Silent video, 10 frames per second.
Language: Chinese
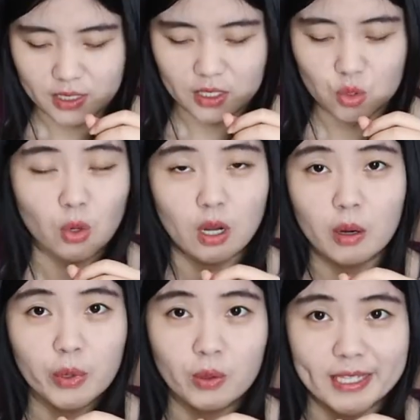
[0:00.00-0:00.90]
其实我
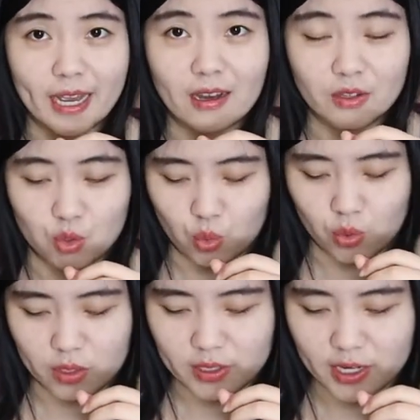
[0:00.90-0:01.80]
刚没有加很
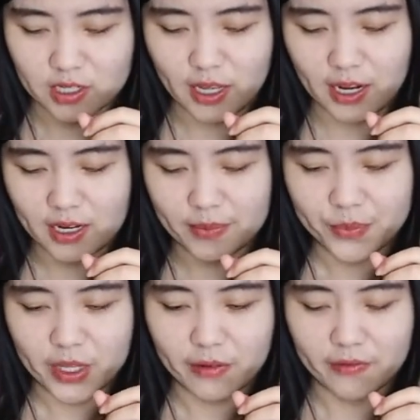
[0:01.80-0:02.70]
多，但是它
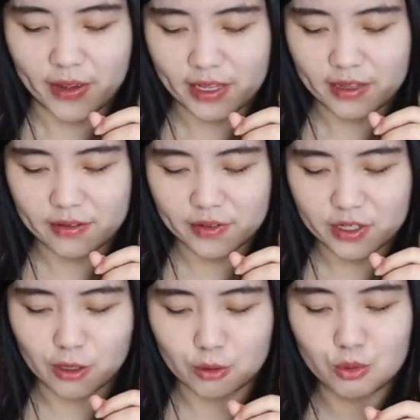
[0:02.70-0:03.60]
反应非
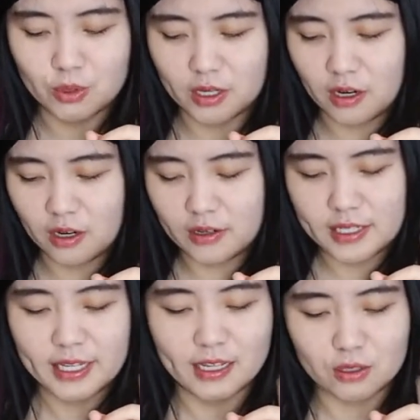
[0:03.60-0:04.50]
常剧烈，然后
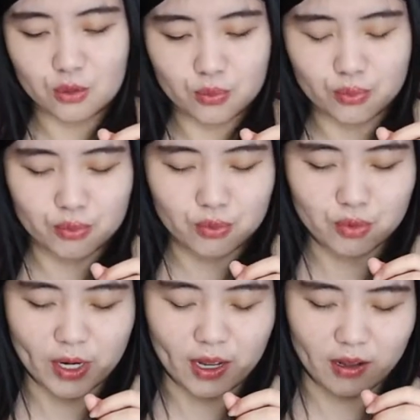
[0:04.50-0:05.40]
一下子就扑
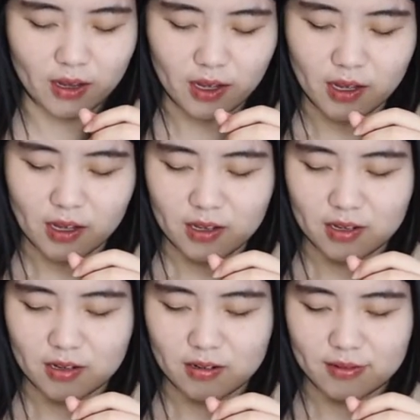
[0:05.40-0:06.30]
出来了，
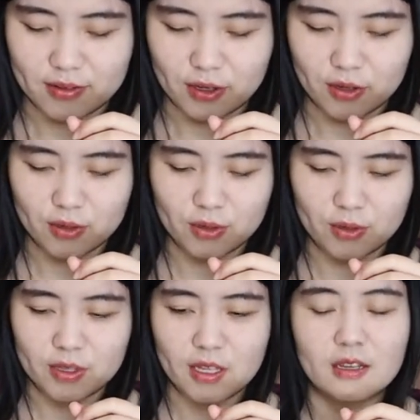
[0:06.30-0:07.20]
呃，然
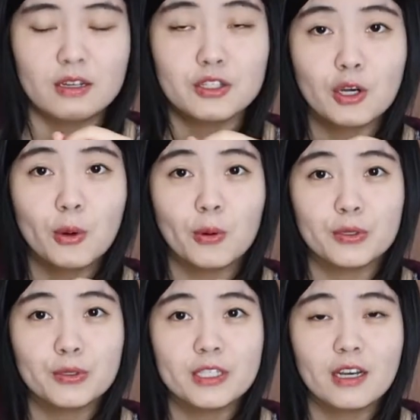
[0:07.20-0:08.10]
后它那个效果
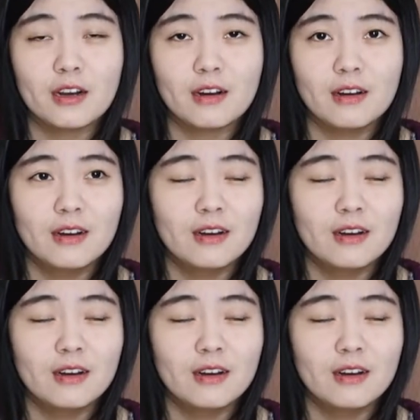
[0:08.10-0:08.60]
就像。